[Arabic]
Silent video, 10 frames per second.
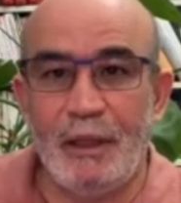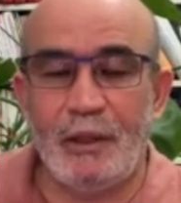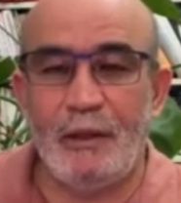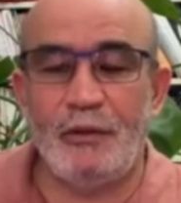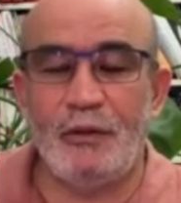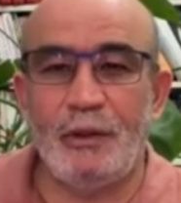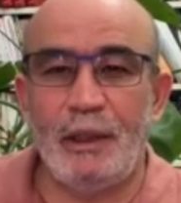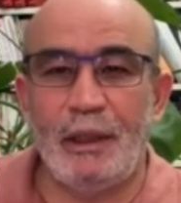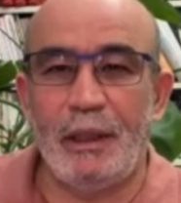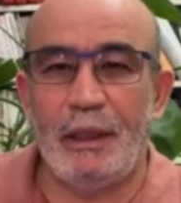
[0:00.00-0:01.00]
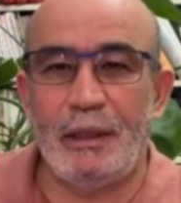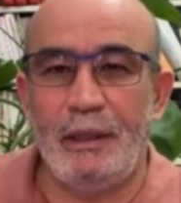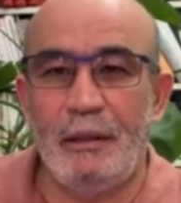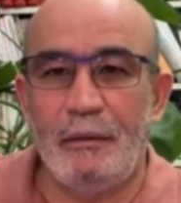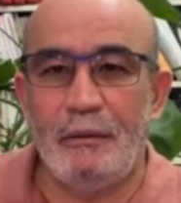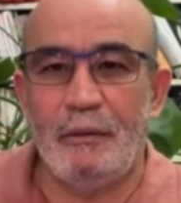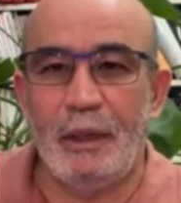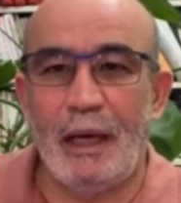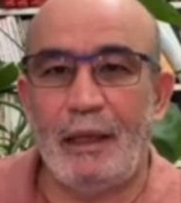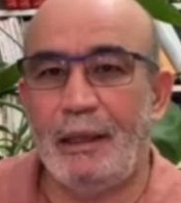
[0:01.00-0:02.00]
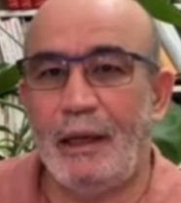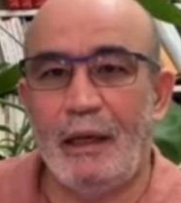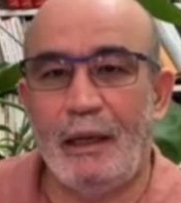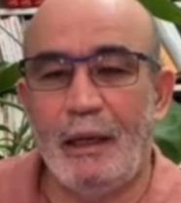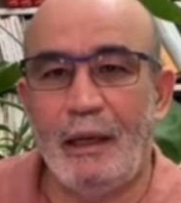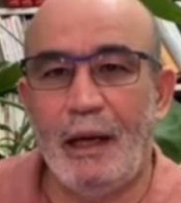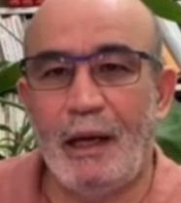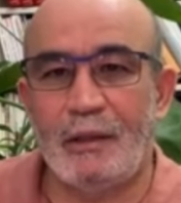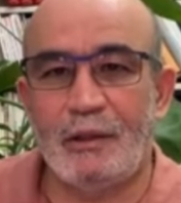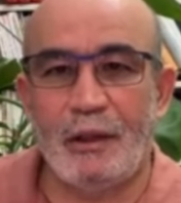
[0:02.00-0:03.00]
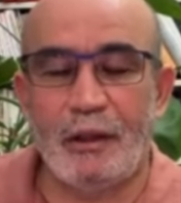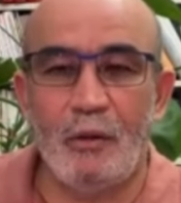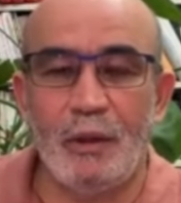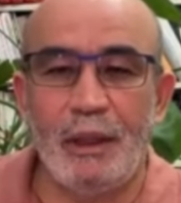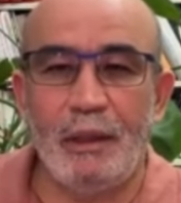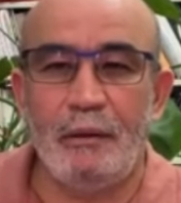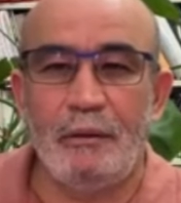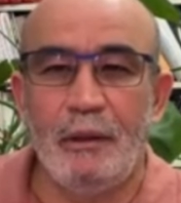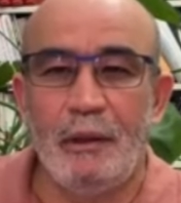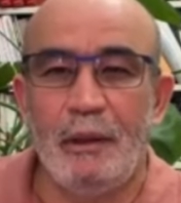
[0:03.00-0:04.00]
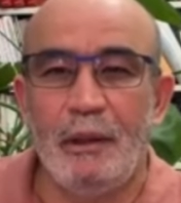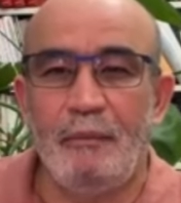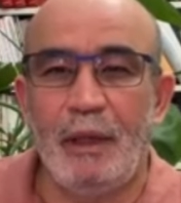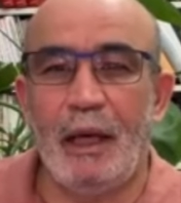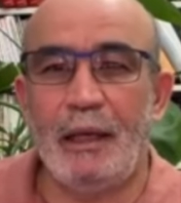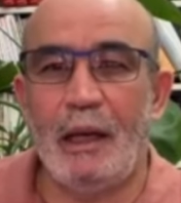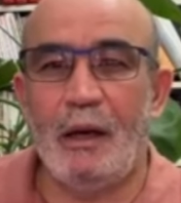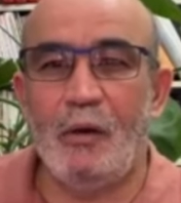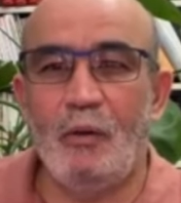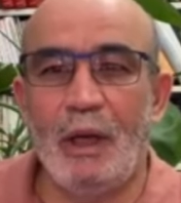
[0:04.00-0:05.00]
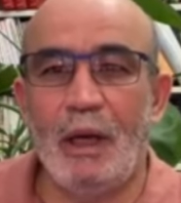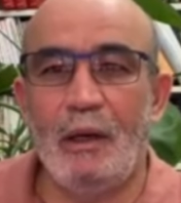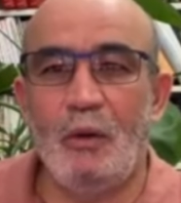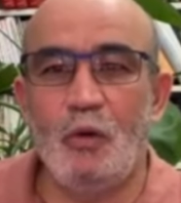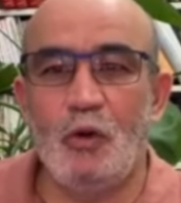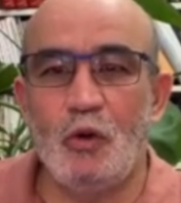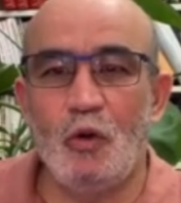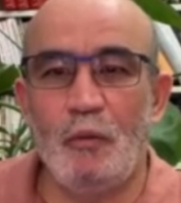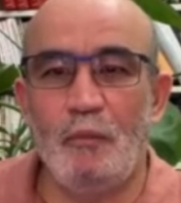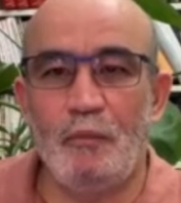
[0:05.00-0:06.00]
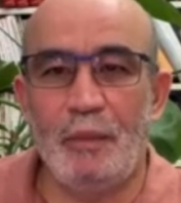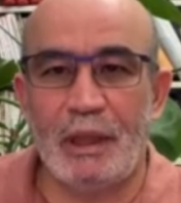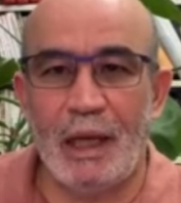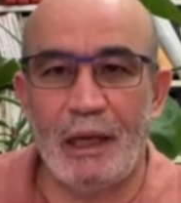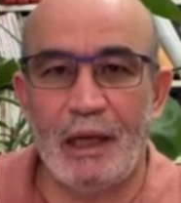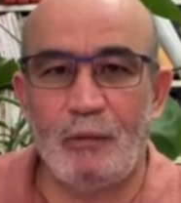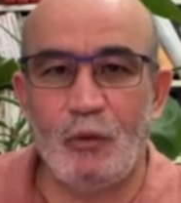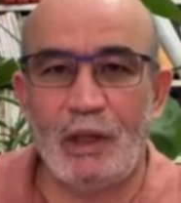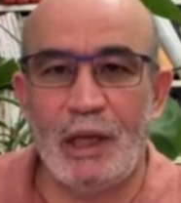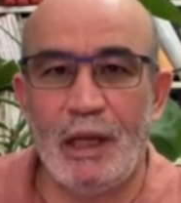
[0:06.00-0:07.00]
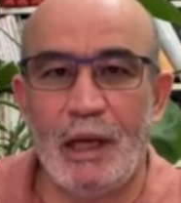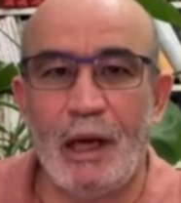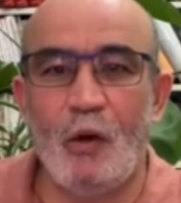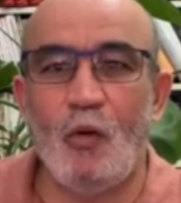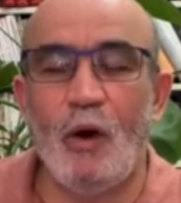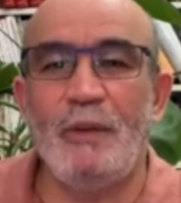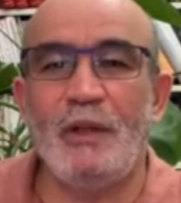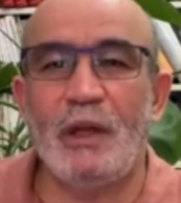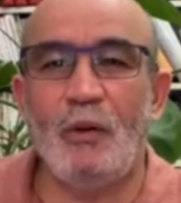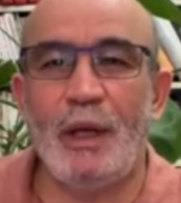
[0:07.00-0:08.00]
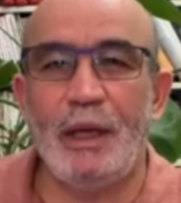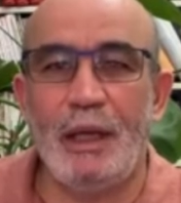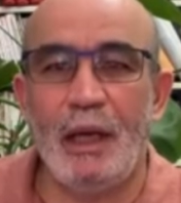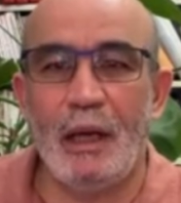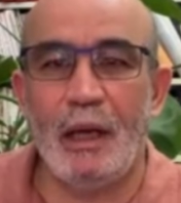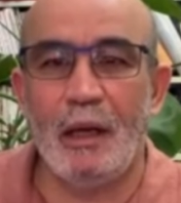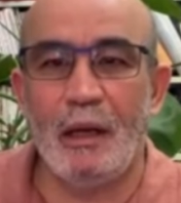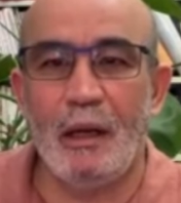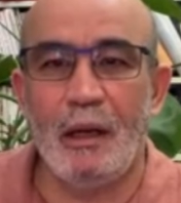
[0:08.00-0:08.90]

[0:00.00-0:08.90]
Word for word: من التلفزيون الإيراني أعلن الحرس الثوري من ان هنا هجوم بطائرات مسيرة وبصواريخ